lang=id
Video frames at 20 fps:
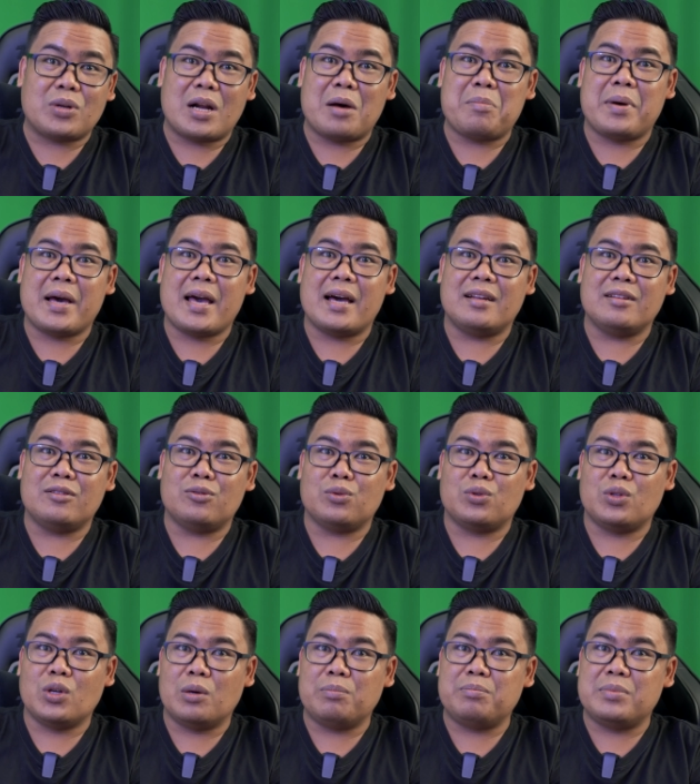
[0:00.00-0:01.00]
Surabaya
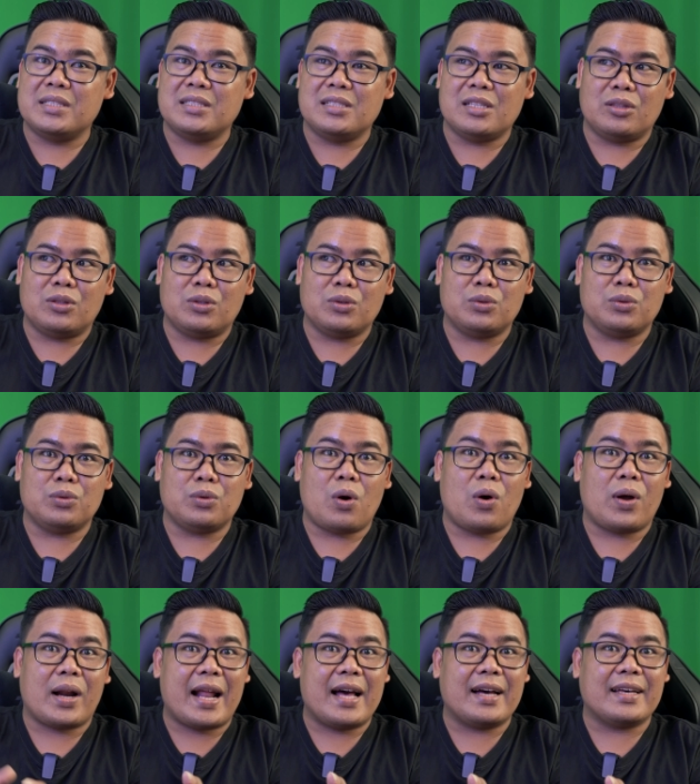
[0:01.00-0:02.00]
ditutup. Di situ
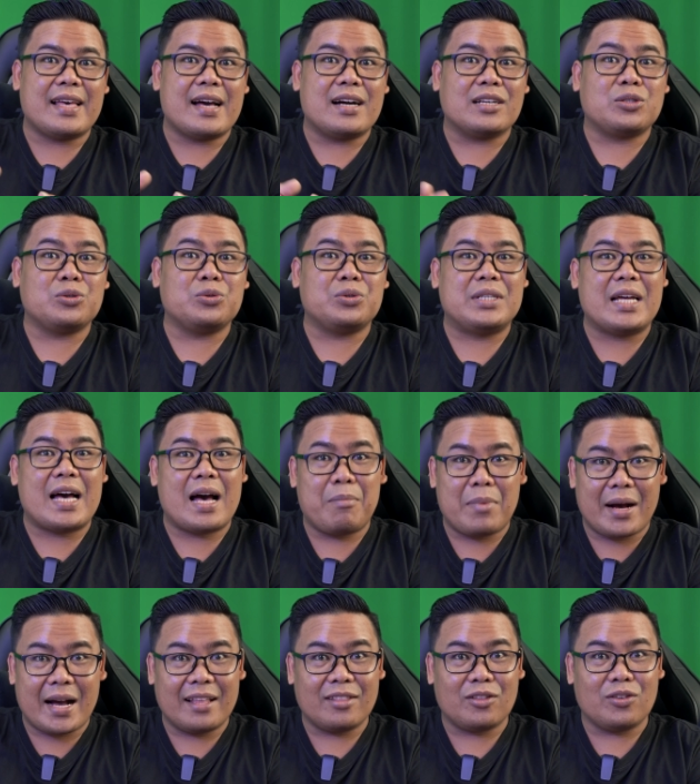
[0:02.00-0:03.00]
orang yang sudah
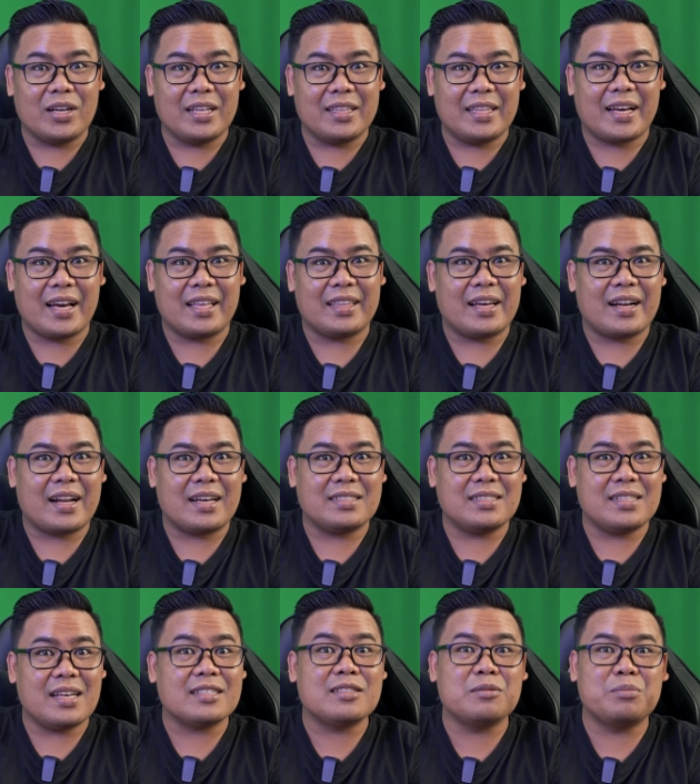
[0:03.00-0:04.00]
mengantongi tiket Air
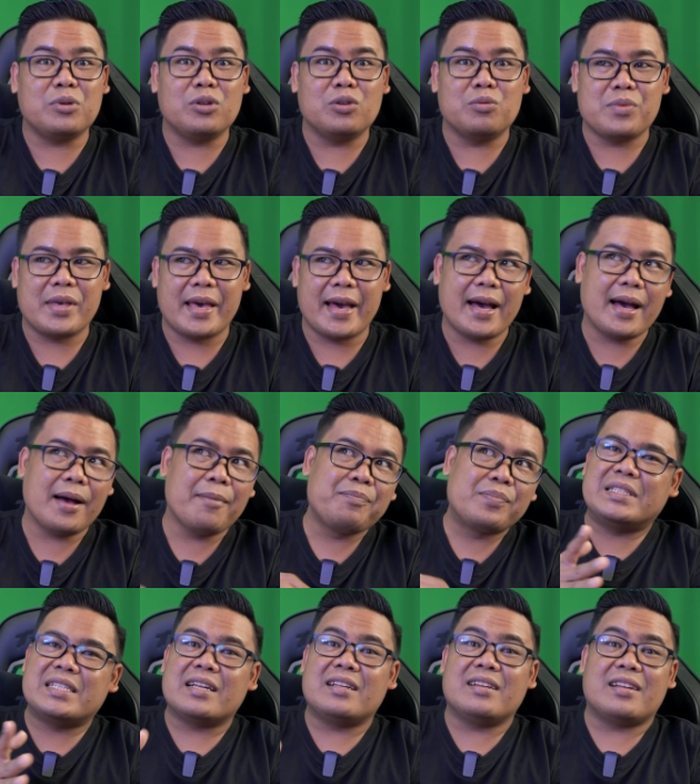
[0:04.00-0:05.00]
sebelumnya
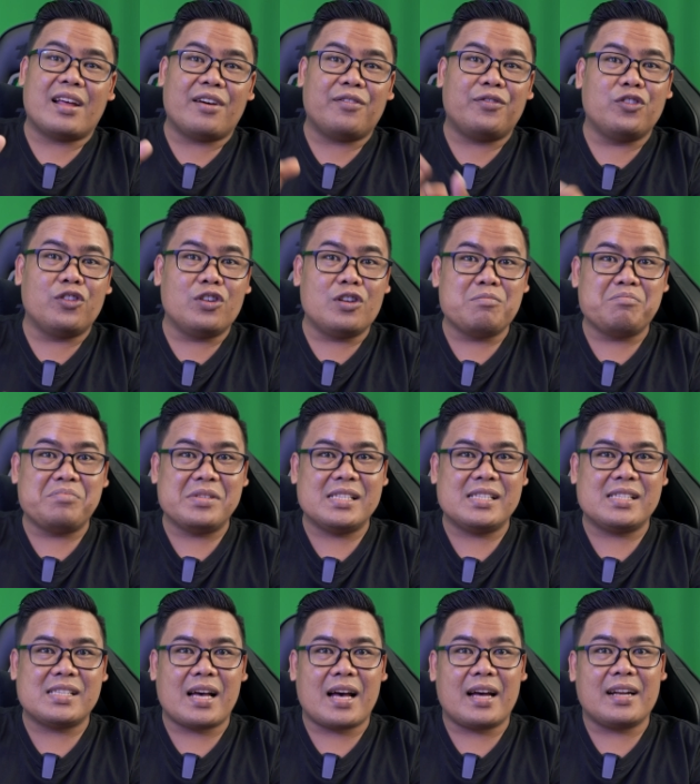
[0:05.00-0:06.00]
bisa direfund,
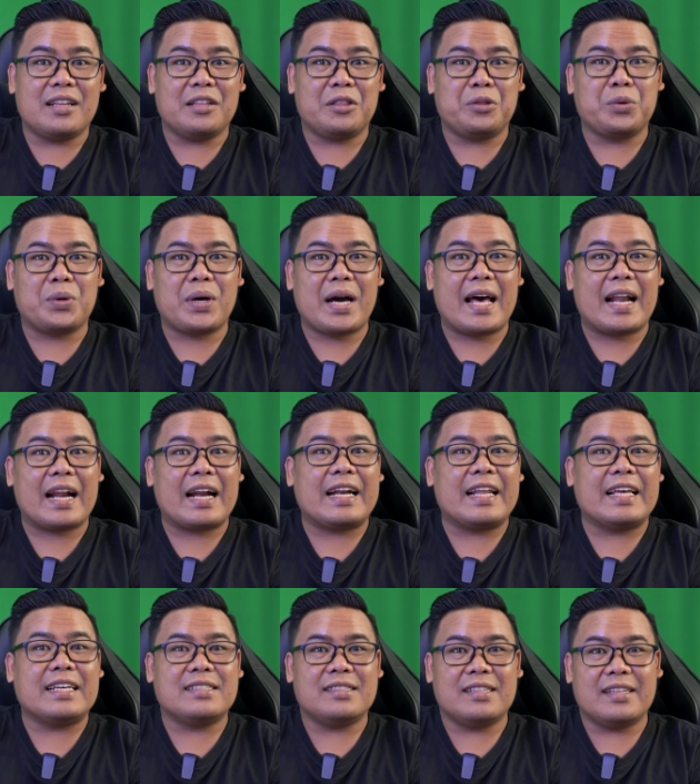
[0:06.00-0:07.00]
bisa ditukar
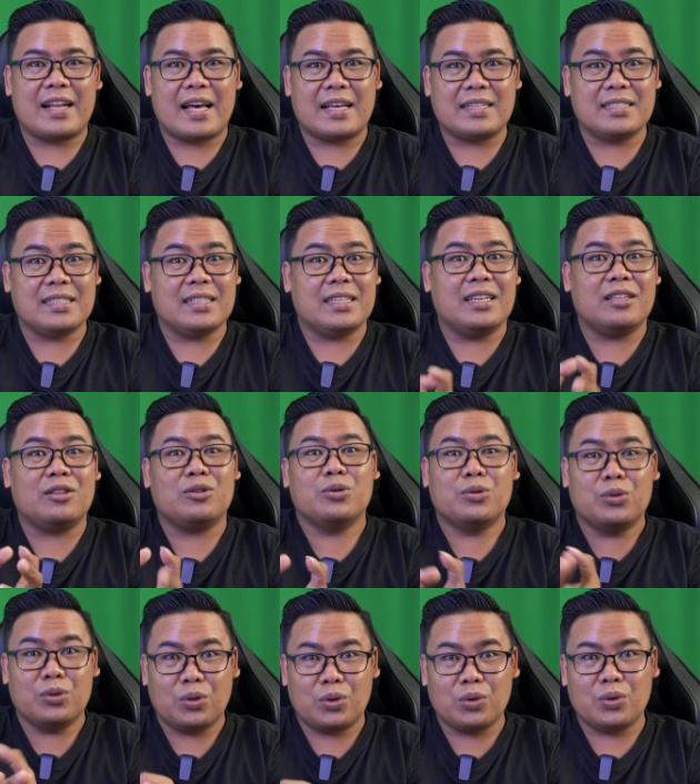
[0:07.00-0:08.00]
destinasi. Itu
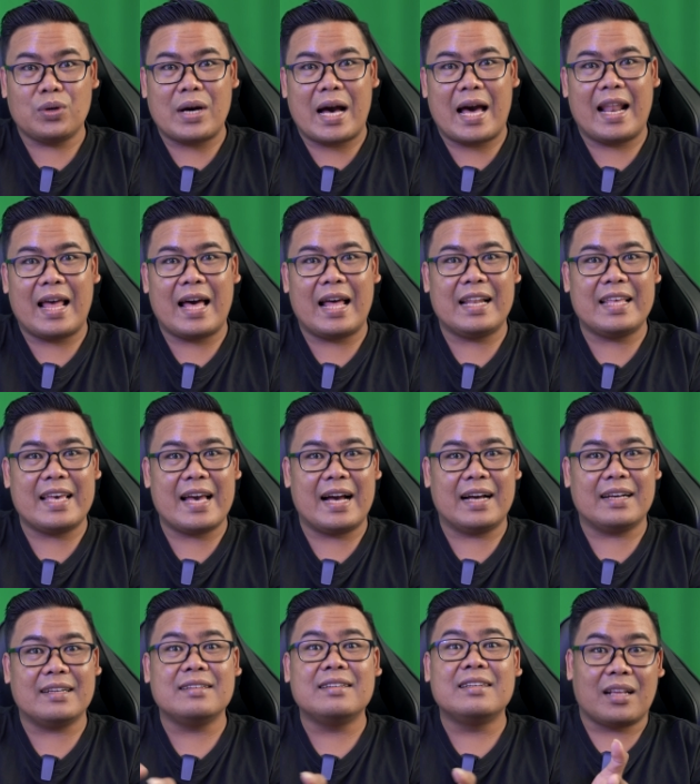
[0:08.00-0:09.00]
untuk hal-hal yang
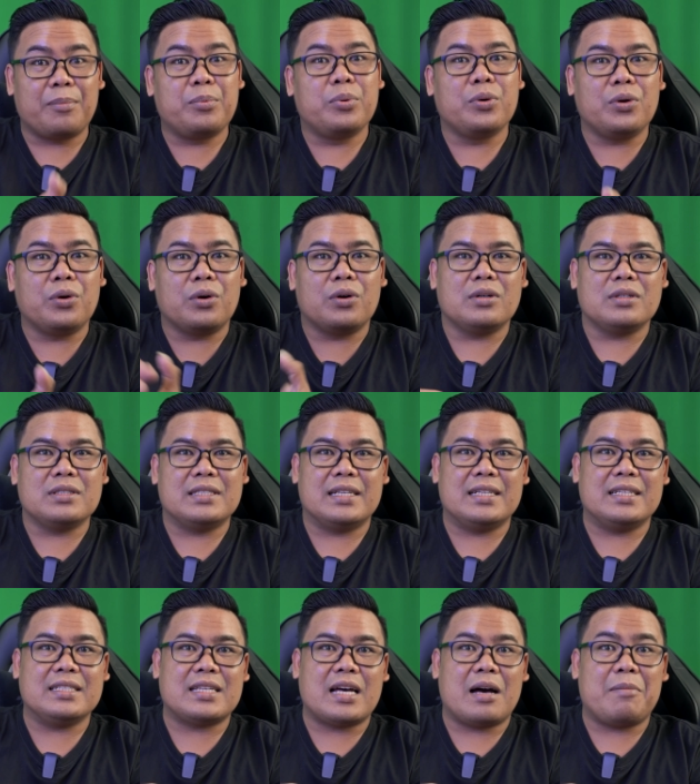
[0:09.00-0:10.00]
terburuk.
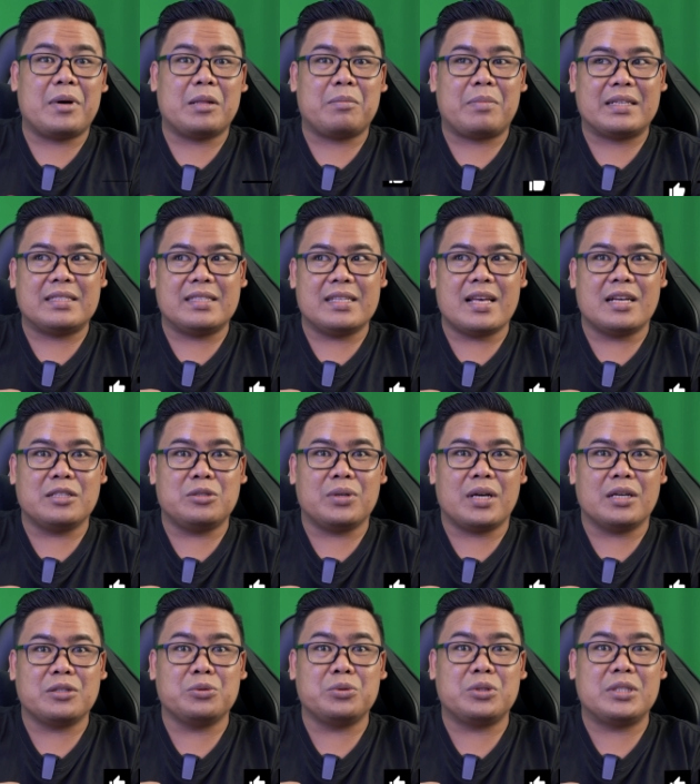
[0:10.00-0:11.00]
Jadi sahabat pastinya
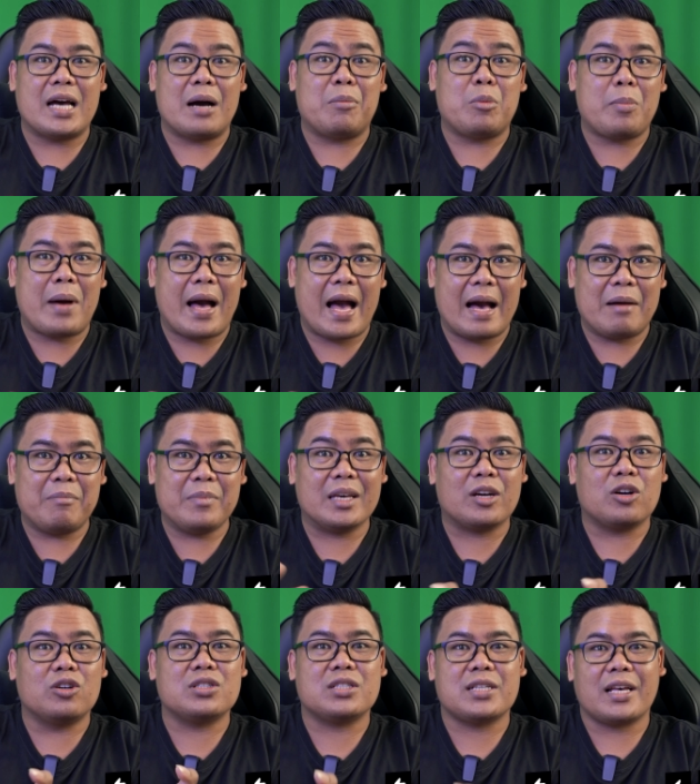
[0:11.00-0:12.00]
juga sudah memahami
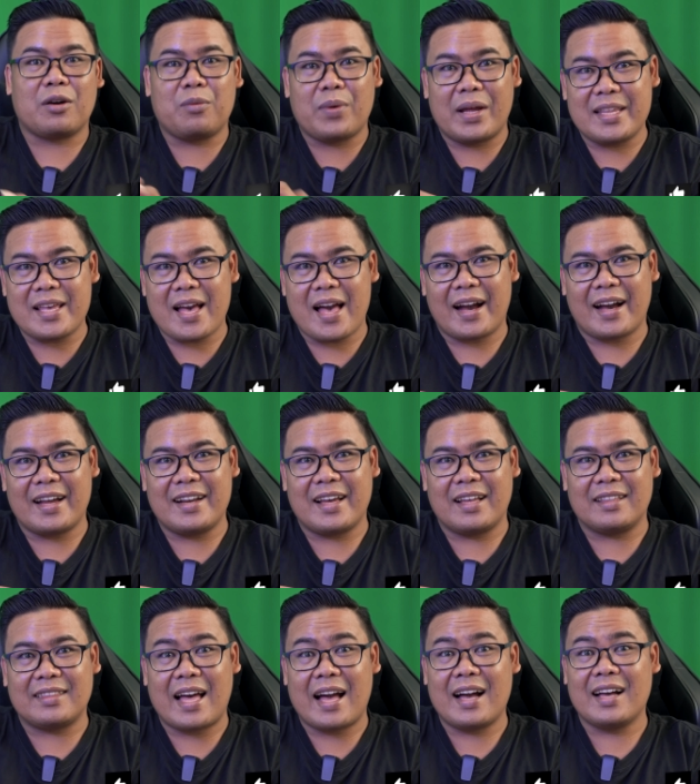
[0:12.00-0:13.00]
konsekuen yang akan
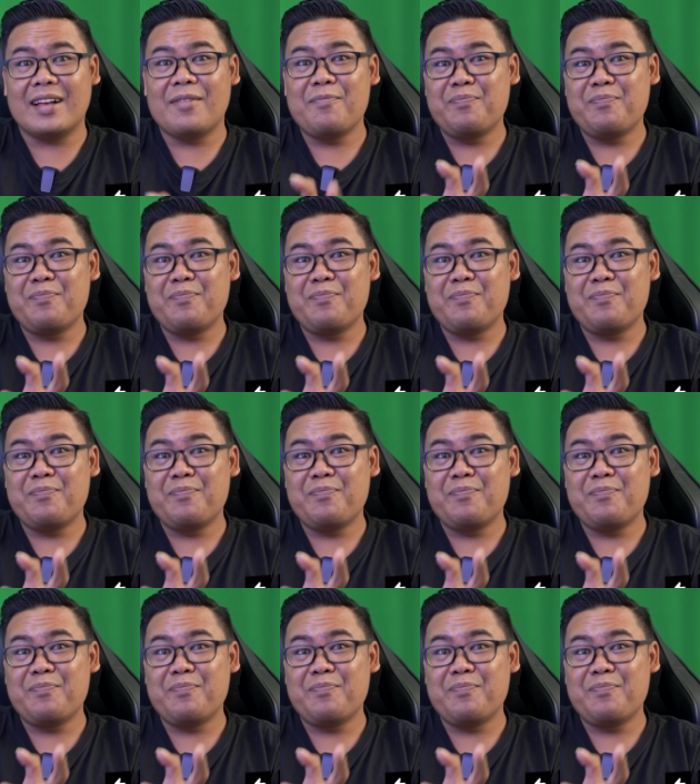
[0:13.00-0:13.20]
datang.